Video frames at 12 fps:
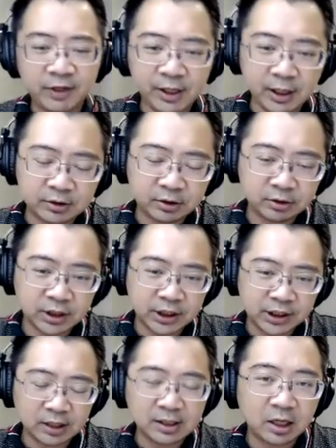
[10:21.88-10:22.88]
T X 这
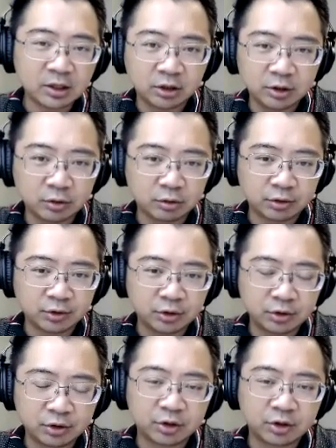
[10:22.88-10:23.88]
几家大交易所是
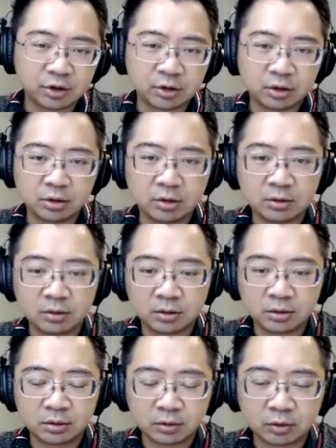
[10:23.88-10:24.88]
支持
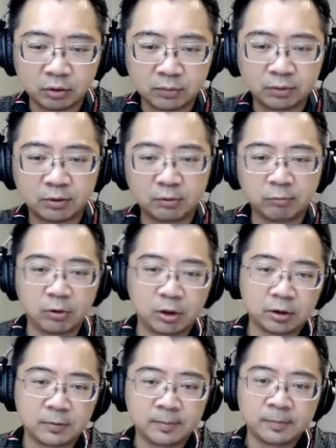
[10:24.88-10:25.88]
所谓 Proof of Work。
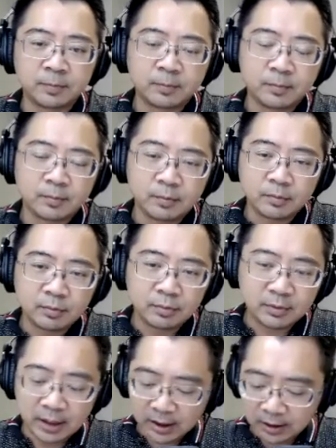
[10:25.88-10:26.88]

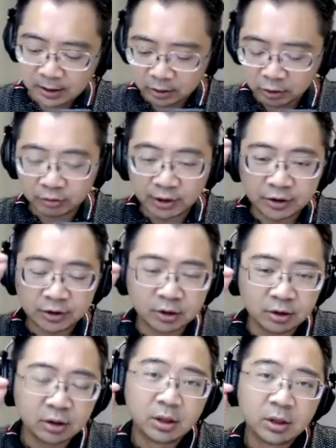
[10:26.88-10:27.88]
那重点
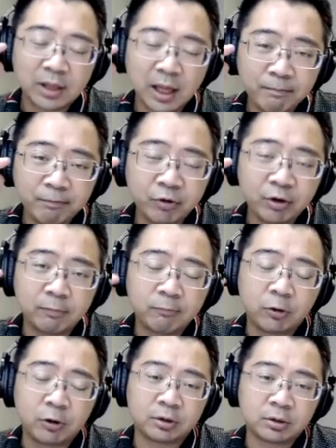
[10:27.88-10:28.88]
是，当 Proof of
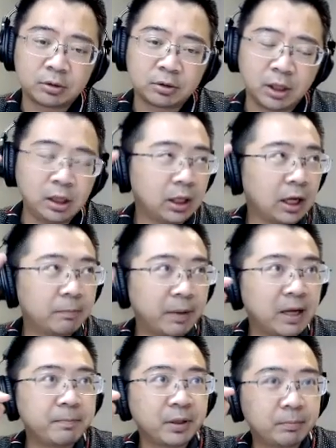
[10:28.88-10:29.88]
Work， 哎，还有
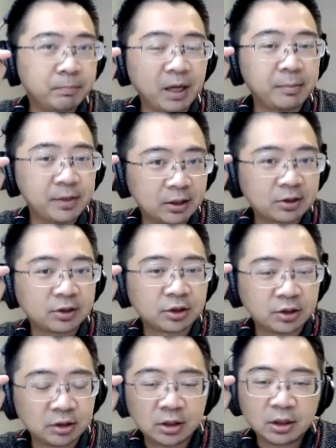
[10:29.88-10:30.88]
Bybit、Bybit 也支
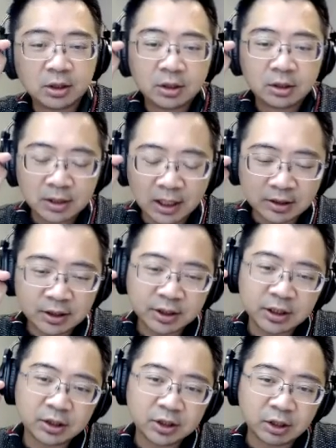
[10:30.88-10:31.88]
持。当这
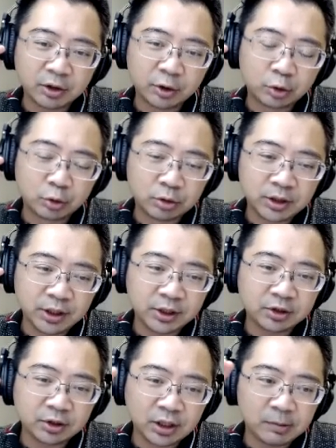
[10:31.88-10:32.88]
些交易所第一
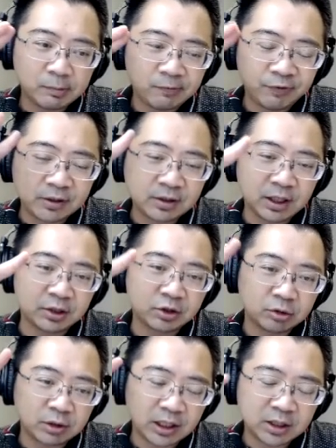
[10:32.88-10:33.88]
时间分叉
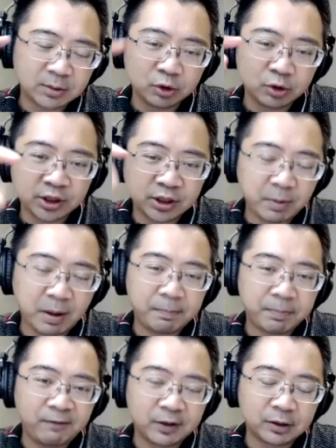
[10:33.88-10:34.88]
之后，它是不是就直接把
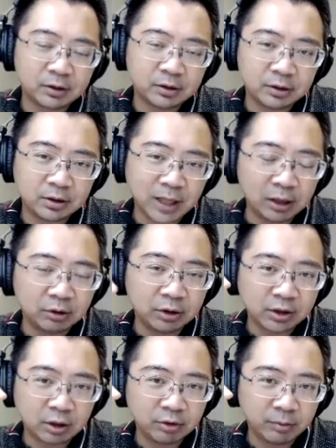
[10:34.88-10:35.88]
币放到你的打到你的
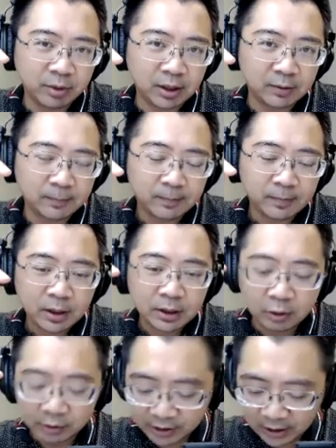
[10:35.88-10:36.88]
账户里面？
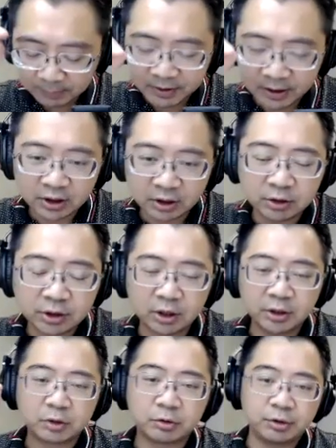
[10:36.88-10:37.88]
有些比较小的交
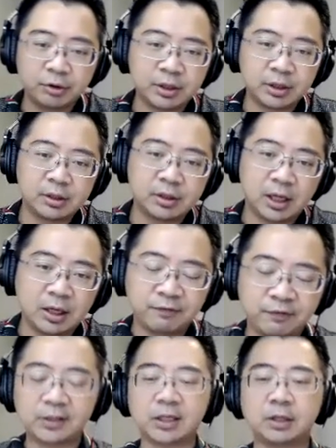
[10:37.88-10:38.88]
易所，有可能它
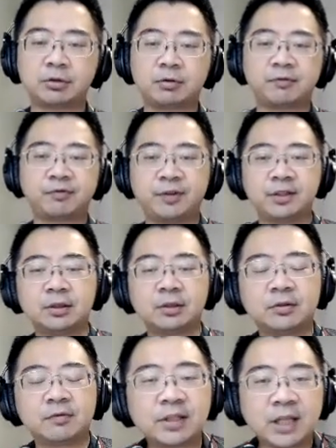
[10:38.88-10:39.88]
分散分
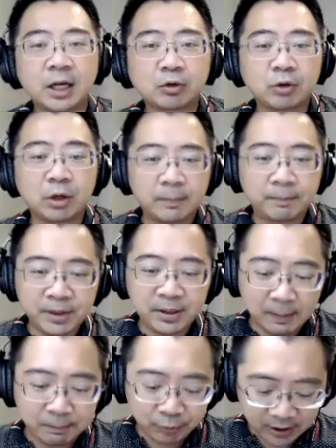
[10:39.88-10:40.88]
分叉出来的币，
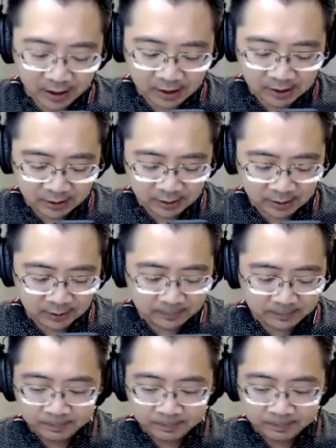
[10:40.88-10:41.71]
它不会给你啊。